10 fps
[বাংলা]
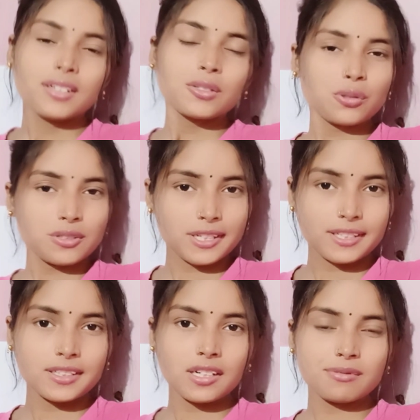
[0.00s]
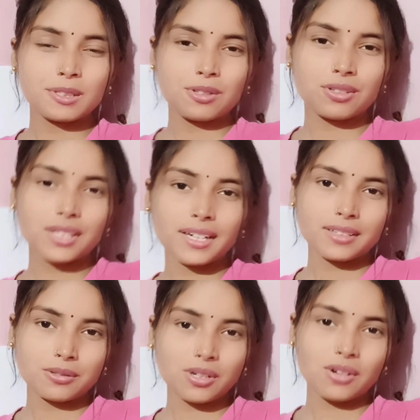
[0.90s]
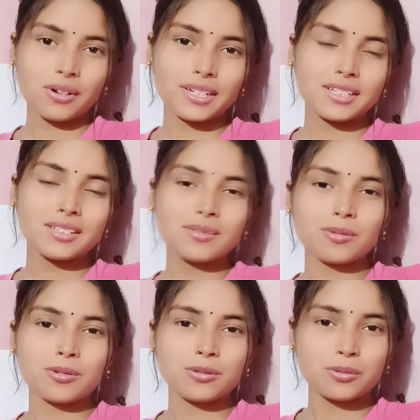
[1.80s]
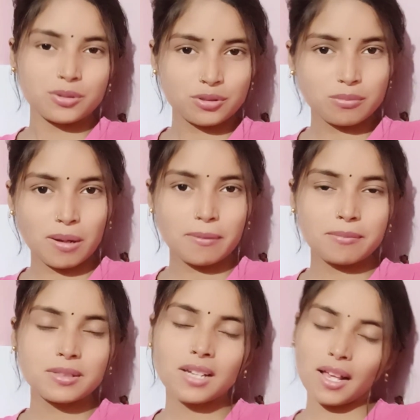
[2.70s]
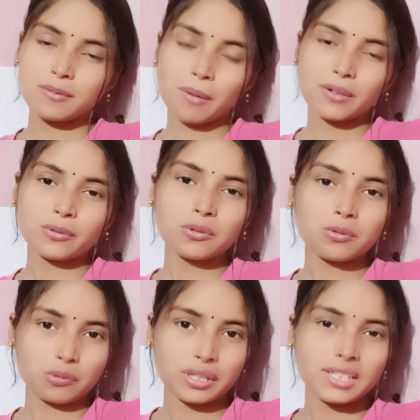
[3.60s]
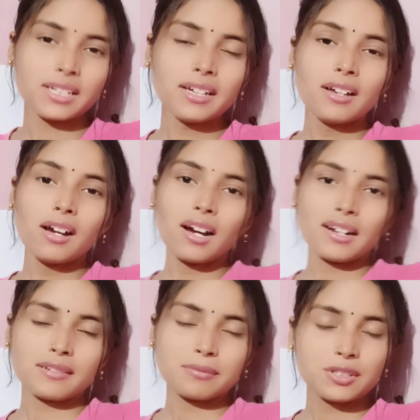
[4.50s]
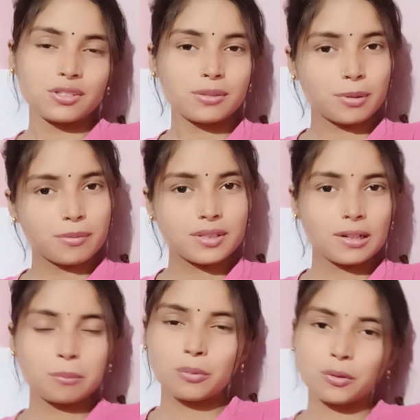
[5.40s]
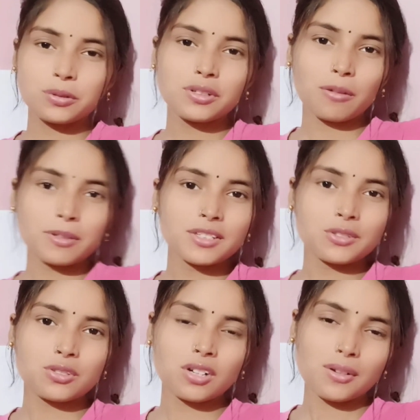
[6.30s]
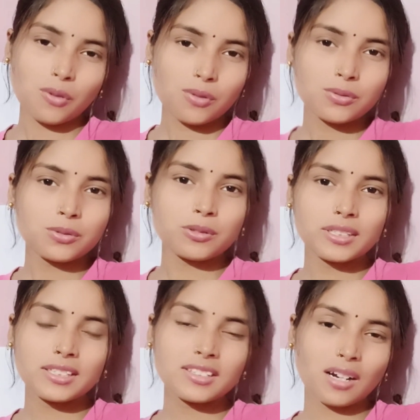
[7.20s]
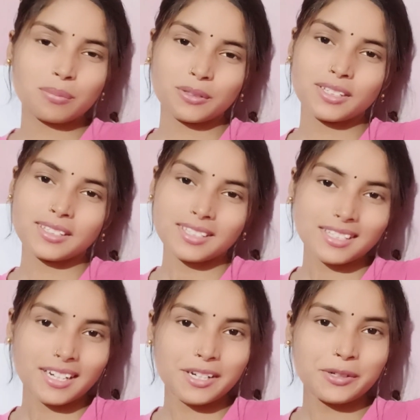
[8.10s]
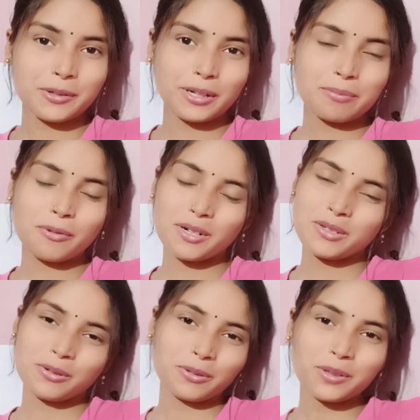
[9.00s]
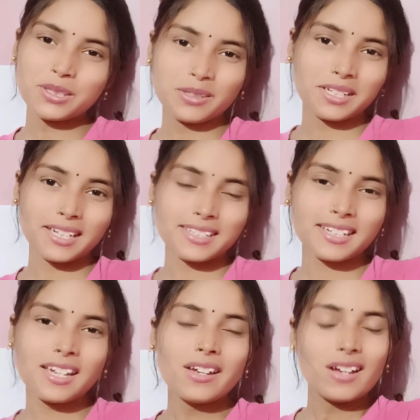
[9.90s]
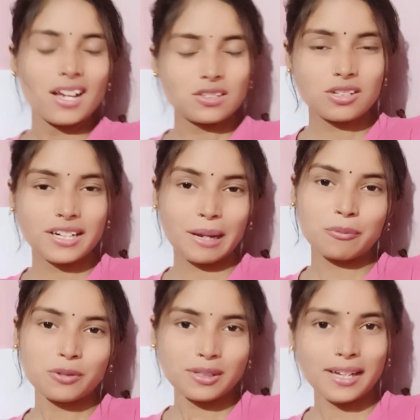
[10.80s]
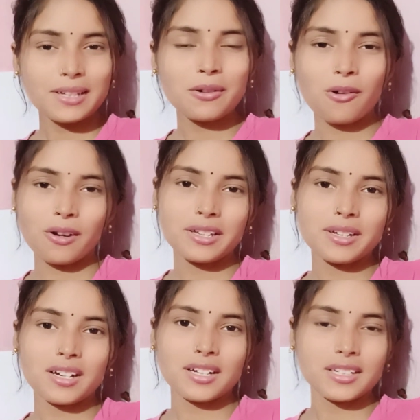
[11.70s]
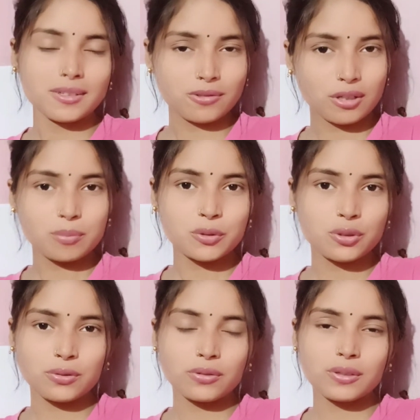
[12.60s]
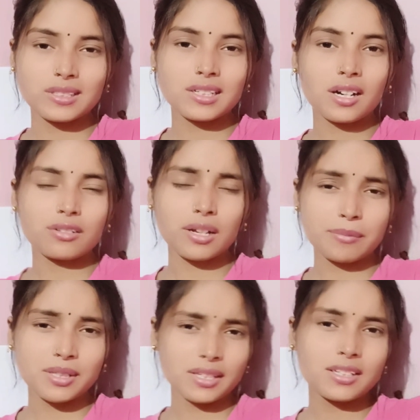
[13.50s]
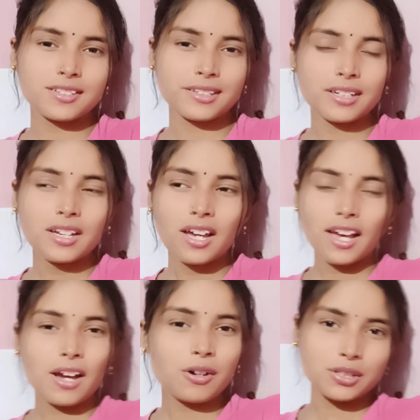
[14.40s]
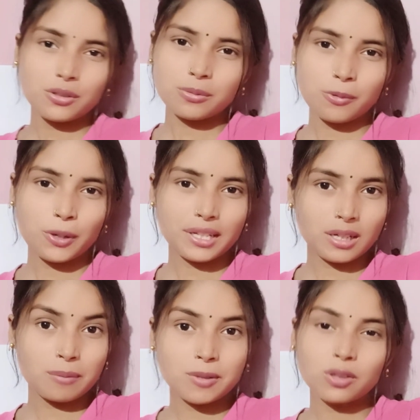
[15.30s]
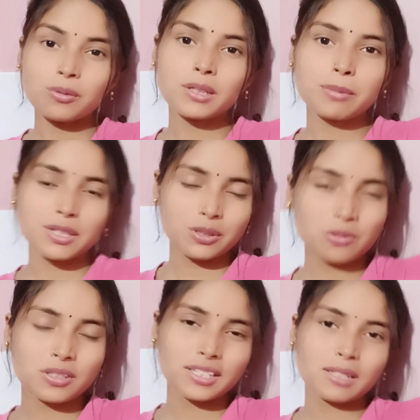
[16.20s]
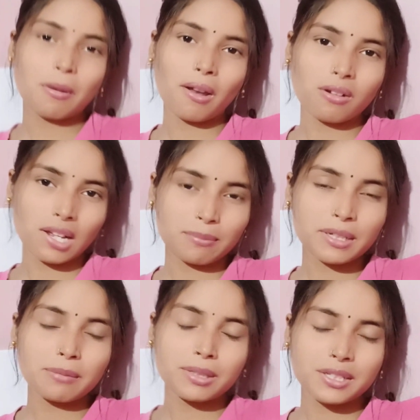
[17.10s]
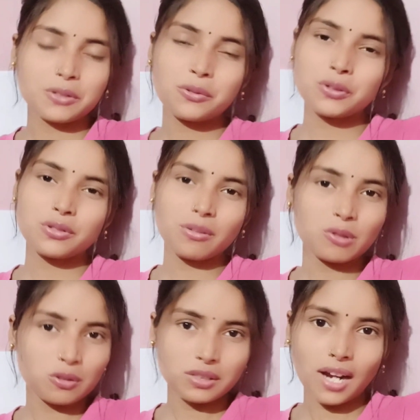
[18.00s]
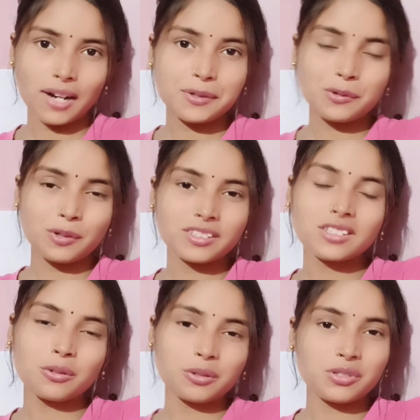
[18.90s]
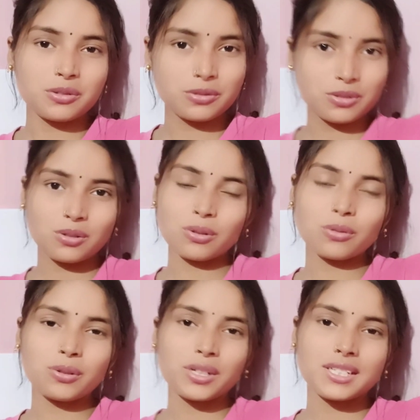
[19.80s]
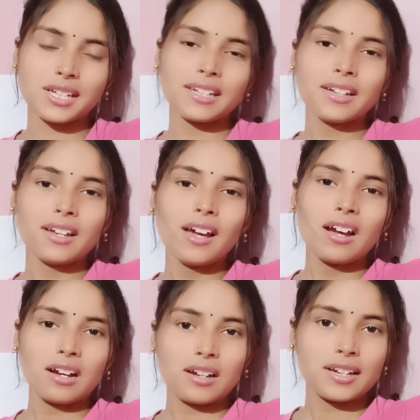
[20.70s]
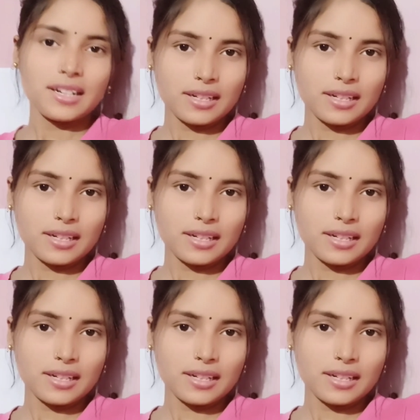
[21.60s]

তো সেদিন আর ভিডিওটা এন্ড করা হয়নি তো ওই জন্য ভাবলাম যে লাস্ট পার্টটুকু করে নিই আর ভিডিওটা ভেবেছিলাম বড়ই হবে সেজন্য আর লং করিনি তারপরে দেখছি এডিট করার পর ছোটই হয়ে গেছে আসলে এমনটাই হয় এডিট করার পর ছোট হয়ে যায় কারণ আমি দেখি যে হ্যাঁ হয়তো ওই ক্লিপটা তোমাদের বেশিক্ষণ দেখতে ভালো লাগবে না বা কিছু ওই জন্য আমি তখন কাট করে দিই তো ওই জন্য ছোটও হয়ে যায় এটাই